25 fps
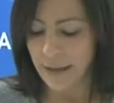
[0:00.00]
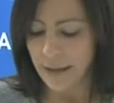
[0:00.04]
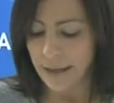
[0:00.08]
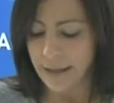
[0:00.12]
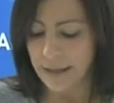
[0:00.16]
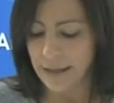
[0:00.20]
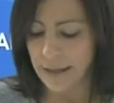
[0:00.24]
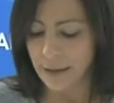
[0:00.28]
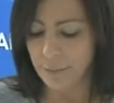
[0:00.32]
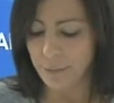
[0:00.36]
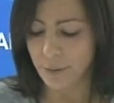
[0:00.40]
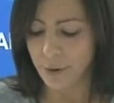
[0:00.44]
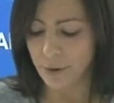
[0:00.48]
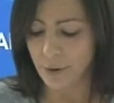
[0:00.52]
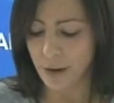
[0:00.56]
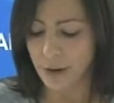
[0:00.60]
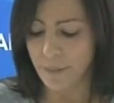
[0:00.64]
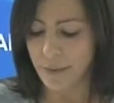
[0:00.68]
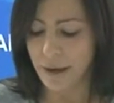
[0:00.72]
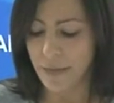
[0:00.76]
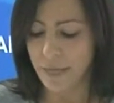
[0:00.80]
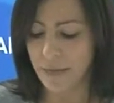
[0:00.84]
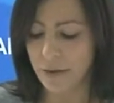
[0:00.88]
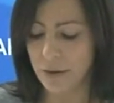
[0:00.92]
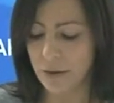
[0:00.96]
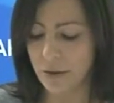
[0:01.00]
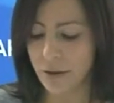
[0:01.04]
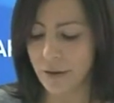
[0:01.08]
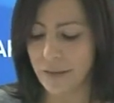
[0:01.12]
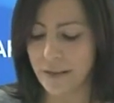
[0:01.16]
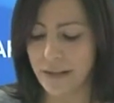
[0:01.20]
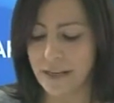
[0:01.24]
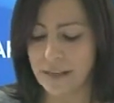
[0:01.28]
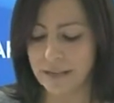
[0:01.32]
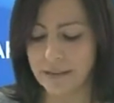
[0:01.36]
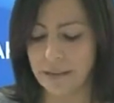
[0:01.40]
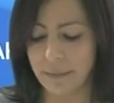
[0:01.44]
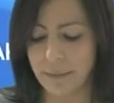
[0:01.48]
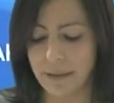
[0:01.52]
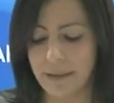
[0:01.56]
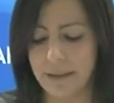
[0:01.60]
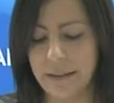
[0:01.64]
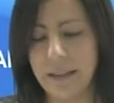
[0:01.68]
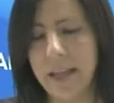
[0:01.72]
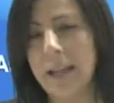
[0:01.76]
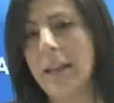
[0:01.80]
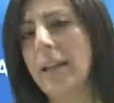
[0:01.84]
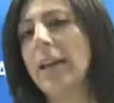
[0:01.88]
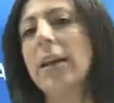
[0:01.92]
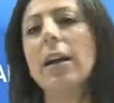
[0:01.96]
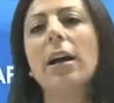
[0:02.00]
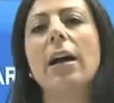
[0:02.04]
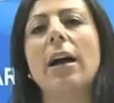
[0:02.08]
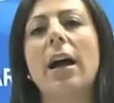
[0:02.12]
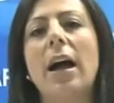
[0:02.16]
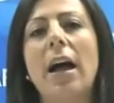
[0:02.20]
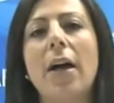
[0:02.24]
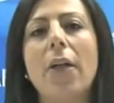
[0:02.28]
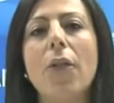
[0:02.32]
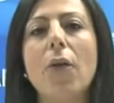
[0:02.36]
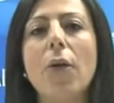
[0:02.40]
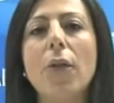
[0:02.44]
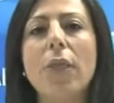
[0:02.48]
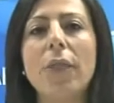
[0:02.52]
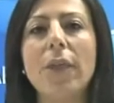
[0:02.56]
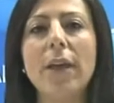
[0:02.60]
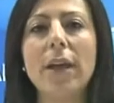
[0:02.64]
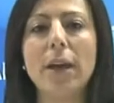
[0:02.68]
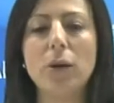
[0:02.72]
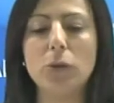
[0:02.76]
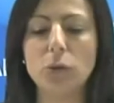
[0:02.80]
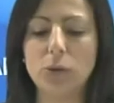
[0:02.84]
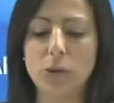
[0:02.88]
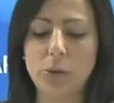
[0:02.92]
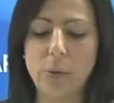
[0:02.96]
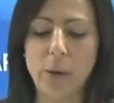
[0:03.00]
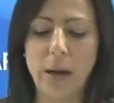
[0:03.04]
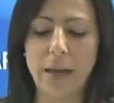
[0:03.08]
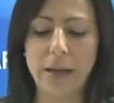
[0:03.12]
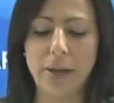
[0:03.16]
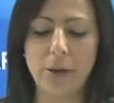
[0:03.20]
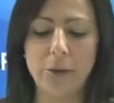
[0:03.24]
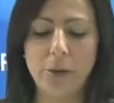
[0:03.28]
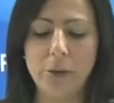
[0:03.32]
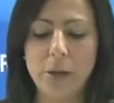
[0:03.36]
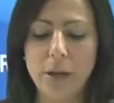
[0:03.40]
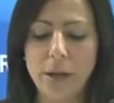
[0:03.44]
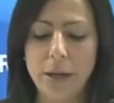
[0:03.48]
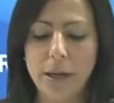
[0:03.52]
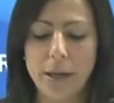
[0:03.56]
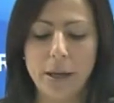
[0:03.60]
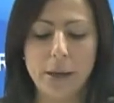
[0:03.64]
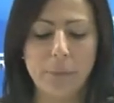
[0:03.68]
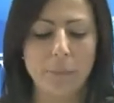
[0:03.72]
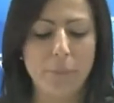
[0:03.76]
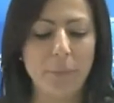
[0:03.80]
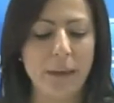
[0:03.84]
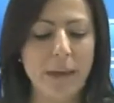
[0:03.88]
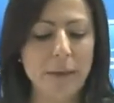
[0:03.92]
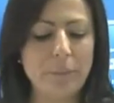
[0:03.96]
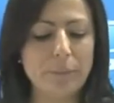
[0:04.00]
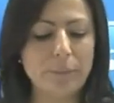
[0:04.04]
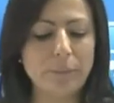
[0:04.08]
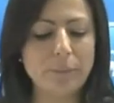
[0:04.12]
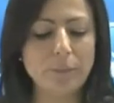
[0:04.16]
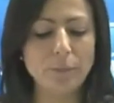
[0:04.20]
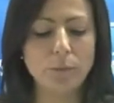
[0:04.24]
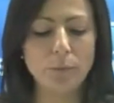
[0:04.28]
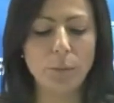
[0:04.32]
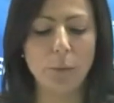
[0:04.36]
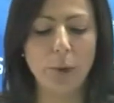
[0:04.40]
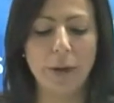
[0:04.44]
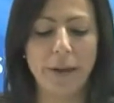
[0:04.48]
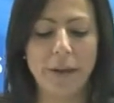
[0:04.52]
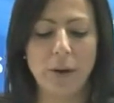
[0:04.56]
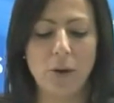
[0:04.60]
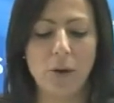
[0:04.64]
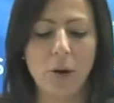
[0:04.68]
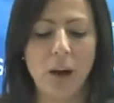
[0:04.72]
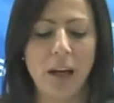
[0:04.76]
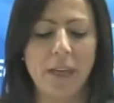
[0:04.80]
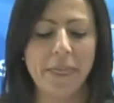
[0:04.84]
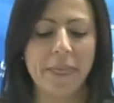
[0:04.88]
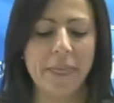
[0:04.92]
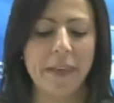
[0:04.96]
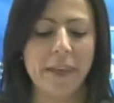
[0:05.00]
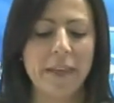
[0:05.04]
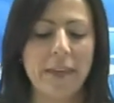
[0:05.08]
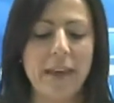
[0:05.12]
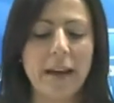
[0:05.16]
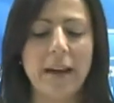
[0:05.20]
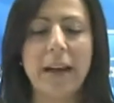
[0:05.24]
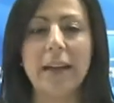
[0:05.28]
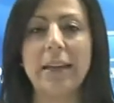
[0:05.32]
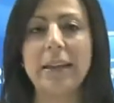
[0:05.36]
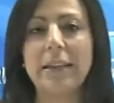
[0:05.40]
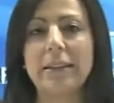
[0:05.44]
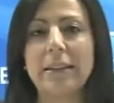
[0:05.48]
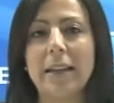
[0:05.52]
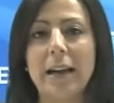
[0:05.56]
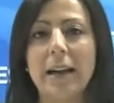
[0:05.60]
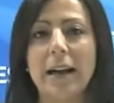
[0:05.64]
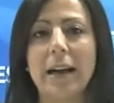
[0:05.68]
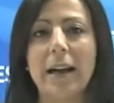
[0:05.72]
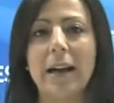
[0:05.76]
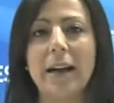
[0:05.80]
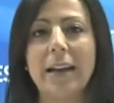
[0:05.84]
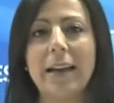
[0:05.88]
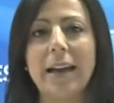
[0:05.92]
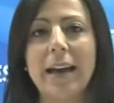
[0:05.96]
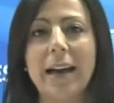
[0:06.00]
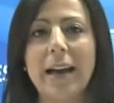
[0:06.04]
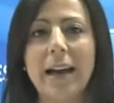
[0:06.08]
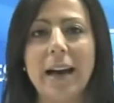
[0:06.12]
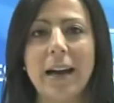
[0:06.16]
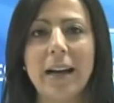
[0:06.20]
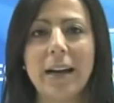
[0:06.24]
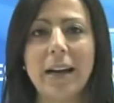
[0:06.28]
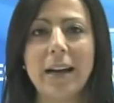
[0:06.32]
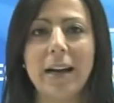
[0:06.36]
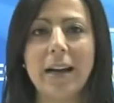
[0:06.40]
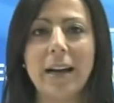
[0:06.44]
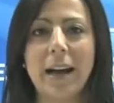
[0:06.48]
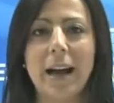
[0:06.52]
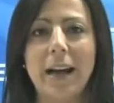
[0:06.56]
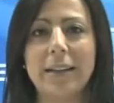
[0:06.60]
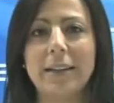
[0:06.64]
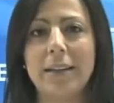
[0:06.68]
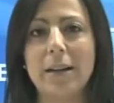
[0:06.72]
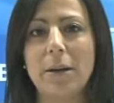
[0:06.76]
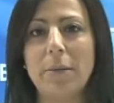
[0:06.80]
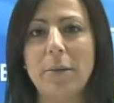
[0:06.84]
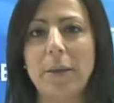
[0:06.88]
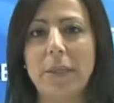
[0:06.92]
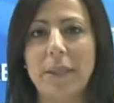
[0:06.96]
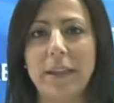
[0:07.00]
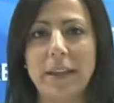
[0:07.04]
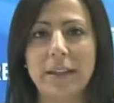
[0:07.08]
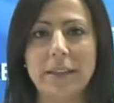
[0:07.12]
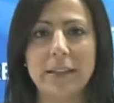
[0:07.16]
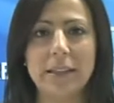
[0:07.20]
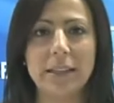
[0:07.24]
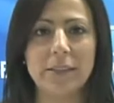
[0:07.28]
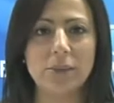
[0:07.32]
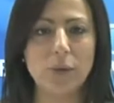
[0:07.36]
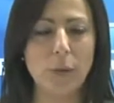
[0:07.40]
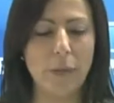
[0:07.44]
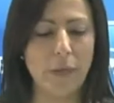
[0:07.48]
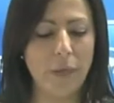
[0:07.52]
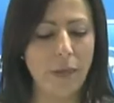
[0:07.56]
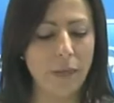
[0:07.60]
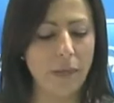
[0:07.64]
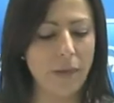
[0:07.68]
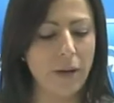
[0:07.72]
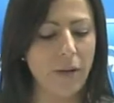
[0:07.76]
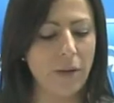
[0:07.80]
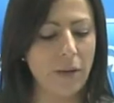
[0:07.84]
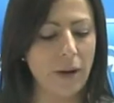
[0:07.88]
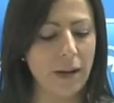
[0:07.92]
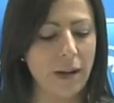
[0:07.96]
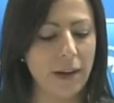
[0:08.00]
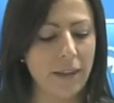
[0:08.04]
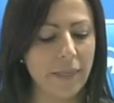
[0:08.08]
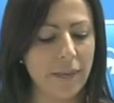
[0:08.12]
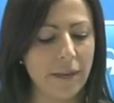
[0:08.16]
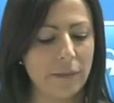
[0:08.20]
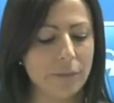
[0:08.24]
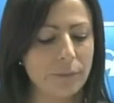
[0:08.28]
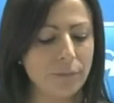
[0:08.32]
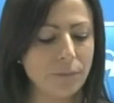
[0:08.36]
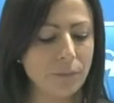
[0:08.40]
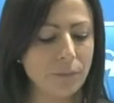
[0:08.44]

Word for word: En el programa de centro de día se mantienen a 12 usuarios. Bien, pues nos hacen llegar esta queja a través de esta asociación ARDE